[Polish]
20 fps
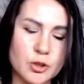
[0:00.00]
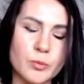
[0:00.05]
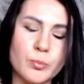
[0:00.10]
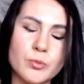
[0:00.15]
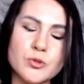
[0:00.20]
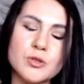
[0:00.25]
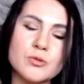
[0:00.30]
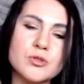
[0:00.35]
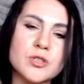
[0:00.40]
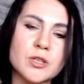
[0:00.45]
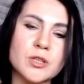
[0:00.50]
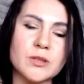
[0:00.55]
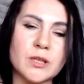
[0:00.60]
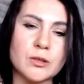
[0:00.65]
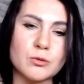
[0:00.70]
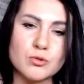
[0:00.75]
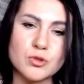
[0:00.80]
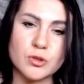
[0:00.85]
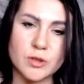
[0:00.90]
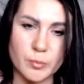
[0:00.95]
to później już
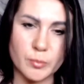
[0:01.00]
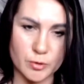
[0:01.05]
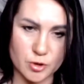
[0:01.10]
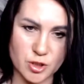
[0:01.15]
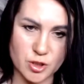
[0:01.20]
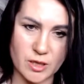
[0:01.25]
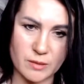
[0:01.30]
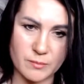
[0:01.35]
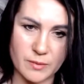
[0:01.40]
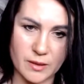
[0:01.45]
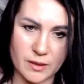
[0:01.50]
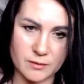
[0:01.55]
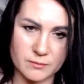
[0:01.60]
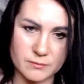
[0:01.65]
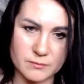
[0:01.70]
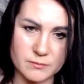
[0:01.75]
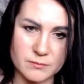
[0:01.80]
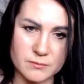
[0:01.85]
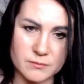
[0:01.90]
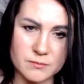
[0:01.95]
tego tak dużo nie potrzeba.
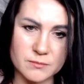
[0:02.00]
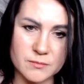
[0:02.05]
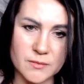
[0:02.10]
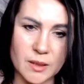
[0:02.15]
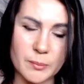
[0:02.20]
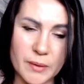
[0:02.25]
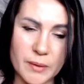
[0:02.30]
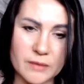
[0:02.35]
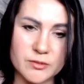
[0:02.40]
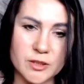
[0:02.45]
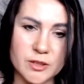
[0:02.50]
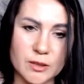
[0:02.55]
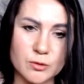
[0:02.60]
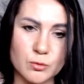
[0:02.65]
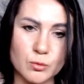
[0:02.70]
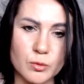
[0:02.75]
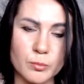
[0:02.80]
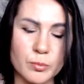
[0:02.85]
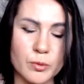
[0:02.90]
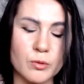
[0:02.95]
Naprawdę,
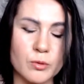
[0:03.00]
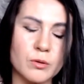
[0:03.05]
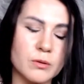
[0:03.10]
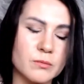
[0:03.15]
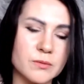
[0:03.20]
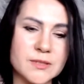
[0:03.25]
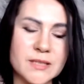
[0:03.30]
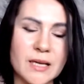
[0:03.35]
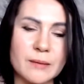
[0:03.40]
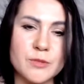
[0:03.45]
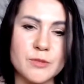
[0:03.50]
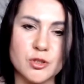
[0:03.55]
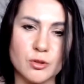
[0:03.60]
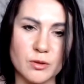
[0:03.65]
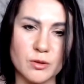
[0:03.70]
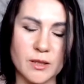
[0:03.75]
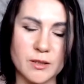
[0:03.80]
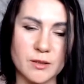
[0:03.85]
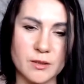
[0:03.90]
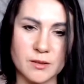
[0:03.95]
tak długo, bo sami
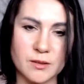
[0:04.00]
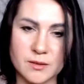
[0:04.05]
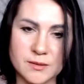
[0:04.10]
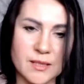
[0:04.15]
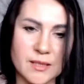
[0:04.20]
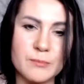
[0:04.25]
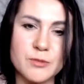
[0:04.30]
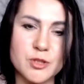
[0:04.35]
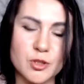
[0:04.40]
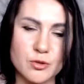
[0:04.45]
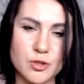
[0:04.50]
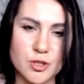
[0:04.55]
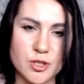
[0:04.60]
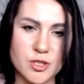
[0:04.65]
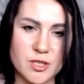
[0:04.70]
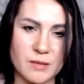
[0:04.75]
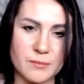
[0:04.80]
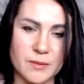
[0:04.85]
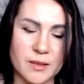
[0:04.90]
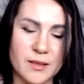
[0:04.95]
się, organi- y, sami się
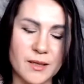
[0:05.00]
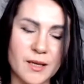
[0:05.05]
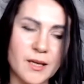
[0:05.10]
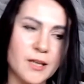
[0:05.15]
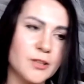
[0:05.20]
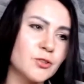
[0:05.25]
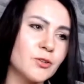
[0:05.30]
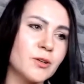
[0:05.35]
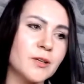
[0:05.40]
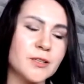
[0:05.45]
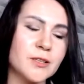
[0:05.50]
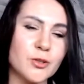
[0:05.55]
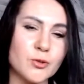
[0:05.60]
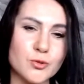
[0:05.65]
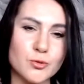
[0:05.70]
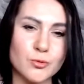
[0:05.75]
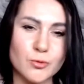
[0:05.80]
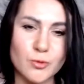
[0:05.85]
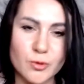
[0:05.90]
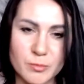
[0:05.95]
oczyszczamy. No ale
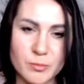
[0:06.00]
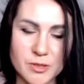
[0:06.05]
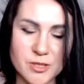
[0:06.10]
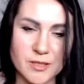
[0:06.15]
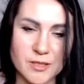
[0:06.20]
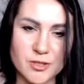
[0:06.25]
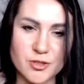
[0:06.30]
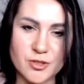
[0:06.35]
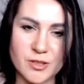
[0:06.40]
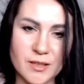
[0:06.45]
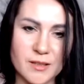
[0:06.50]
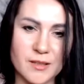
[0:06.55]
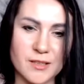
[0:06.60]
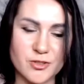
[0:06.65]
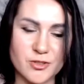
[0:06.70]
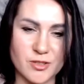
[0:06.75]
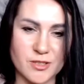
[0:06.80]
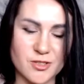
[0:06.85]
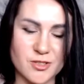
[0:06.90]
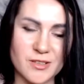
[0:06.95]
nie oszukujmy się, jeszcze
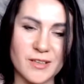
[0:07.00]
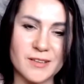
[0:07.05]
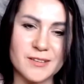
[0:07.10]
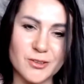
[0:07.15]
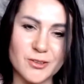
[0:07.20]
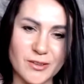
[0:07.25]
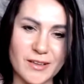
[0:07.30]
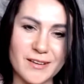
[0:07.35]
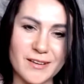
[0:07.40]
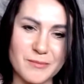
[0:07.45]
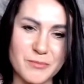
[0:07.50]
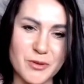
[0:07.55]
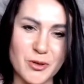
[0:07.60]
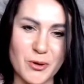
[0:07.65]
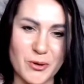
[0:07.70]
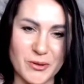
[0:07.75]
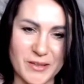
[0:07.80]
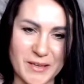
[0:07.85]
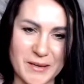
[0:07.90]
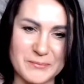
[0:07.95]
jedna rzecz, nie? Totalna
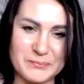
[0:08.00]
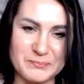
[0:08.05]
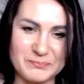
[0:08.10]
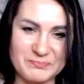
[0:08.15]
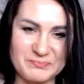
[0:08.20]
biologia.